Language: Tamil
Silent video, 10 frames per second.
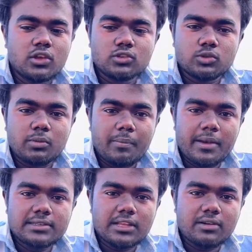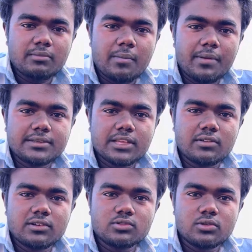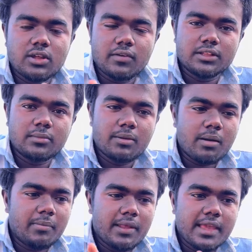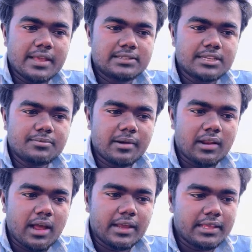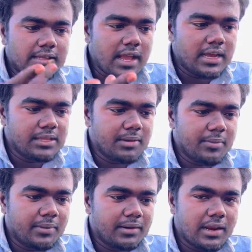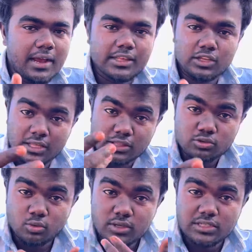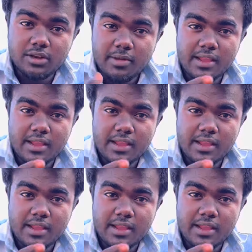ஸோ பப்ளிக் சர்வன் பப்ளிக் சர்வன் சொல்லிட்டு அவங்க இந்த மாதிரி பப்ளிக் ஏன் சீட் பண்ணுறாங்க எதுக்காக இந்த மாதிரி பண்ணுறாங்க இதுக்கு எந்த சொல்யூஷனுமே